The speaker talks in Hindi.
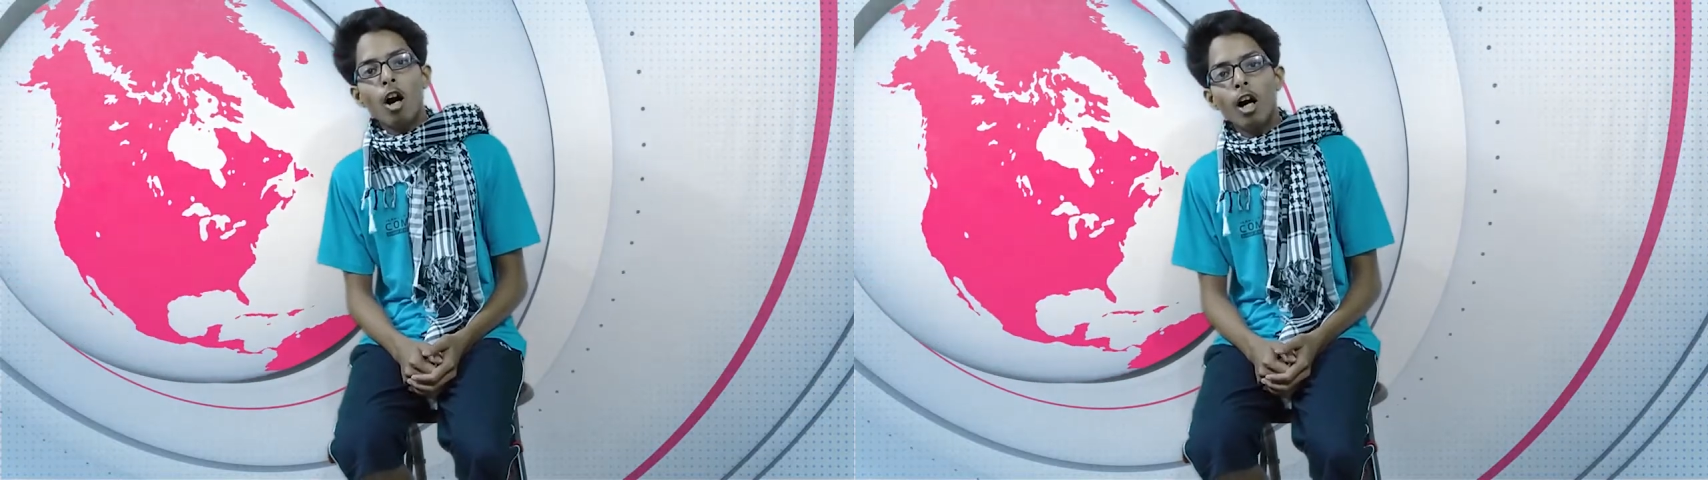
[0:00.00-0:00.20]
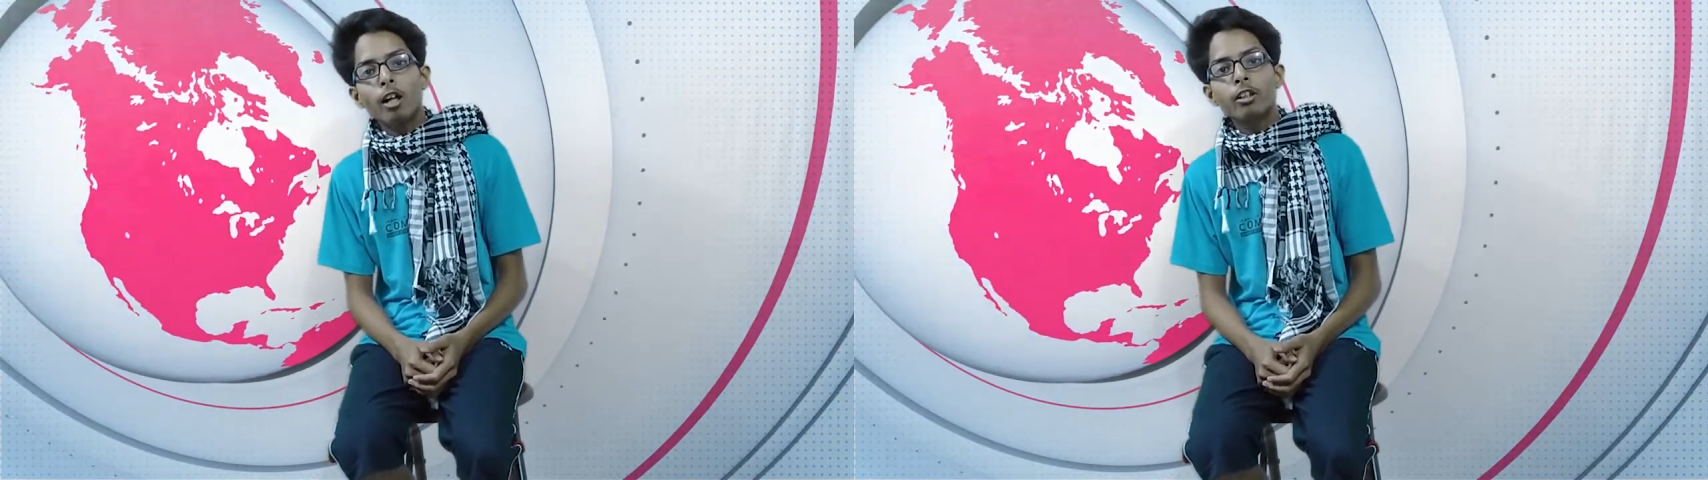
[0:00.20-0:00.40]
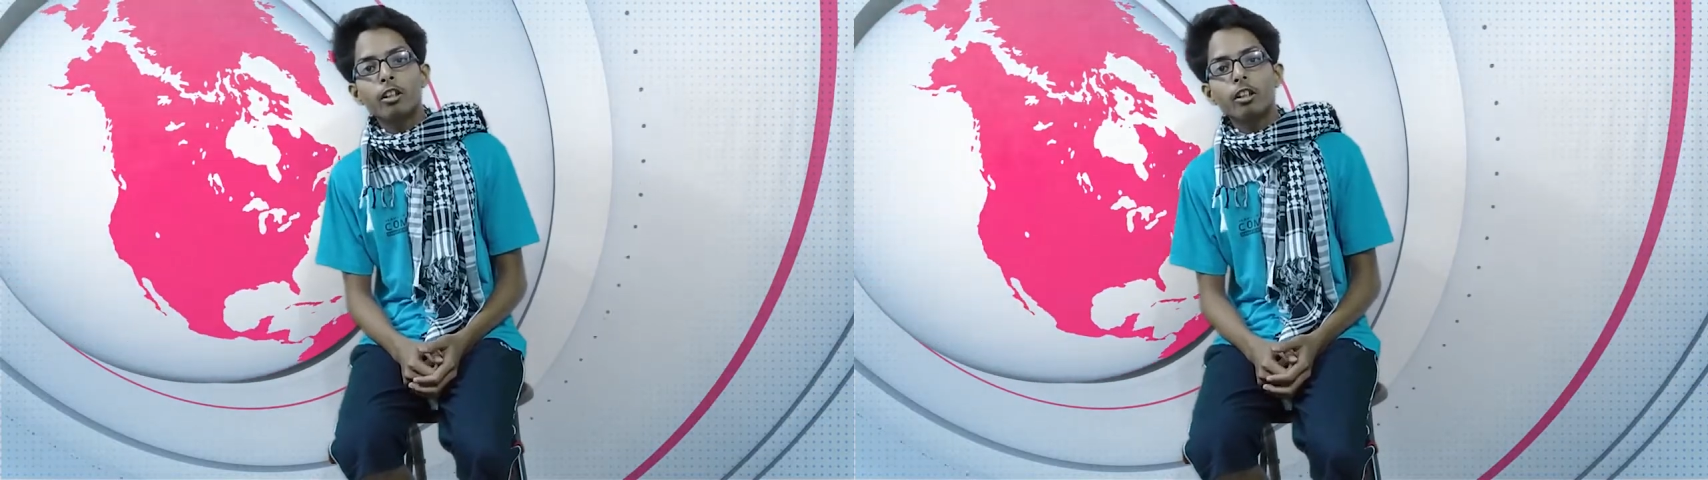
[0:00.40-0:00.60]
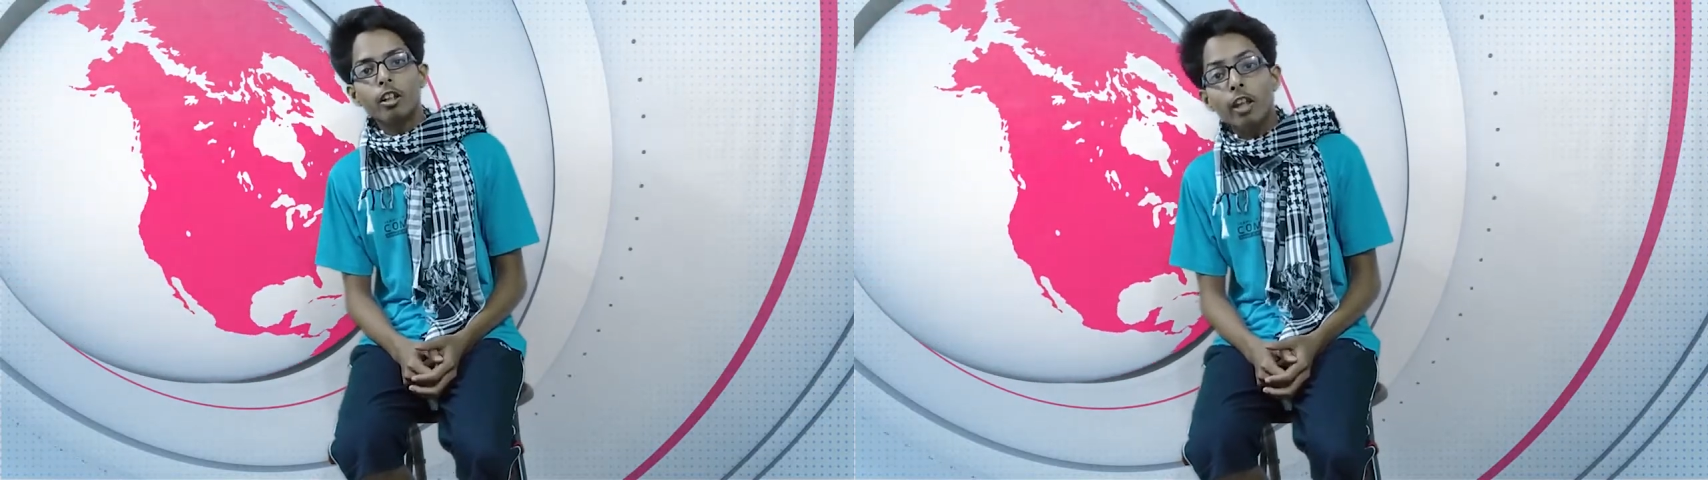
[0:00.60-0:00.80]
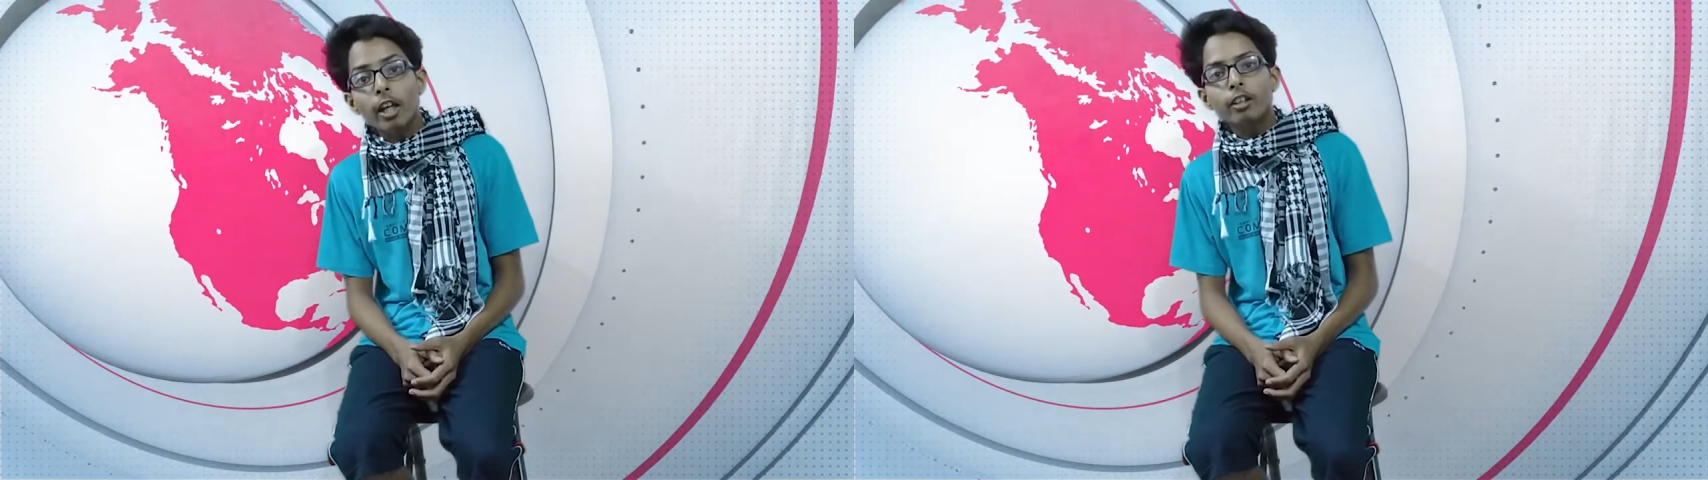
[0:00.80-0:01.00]

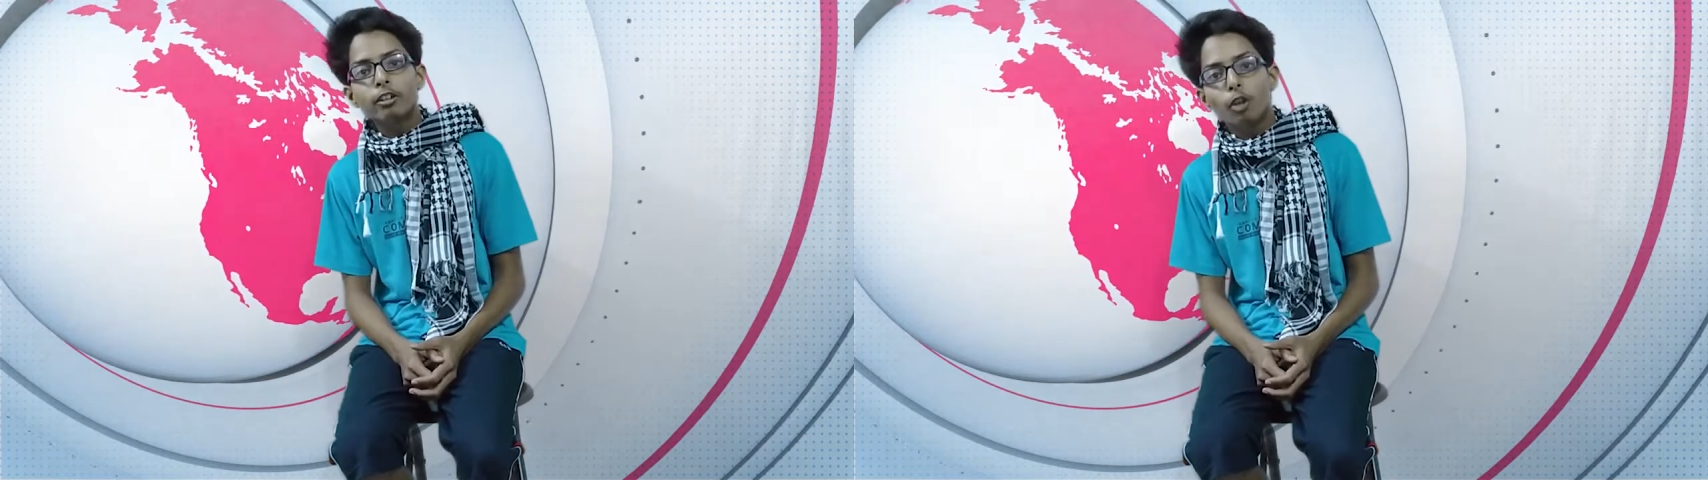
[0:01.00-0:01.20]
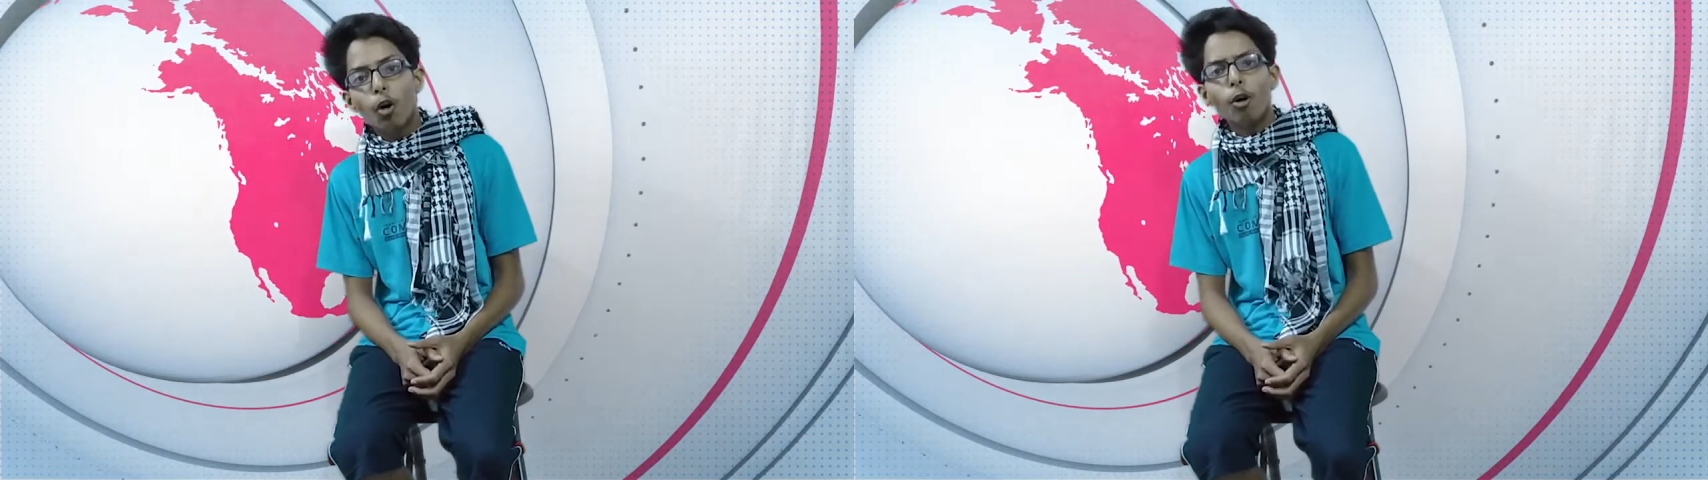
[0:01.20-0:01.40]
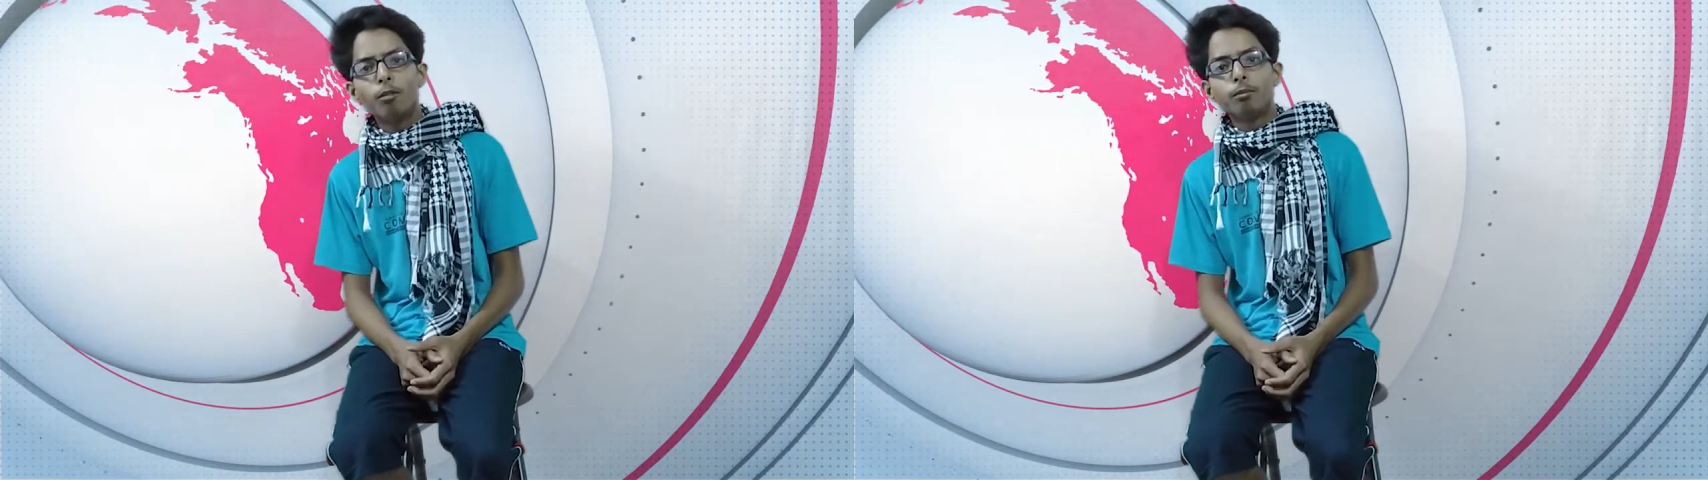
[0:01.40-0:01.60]
आठ एक दो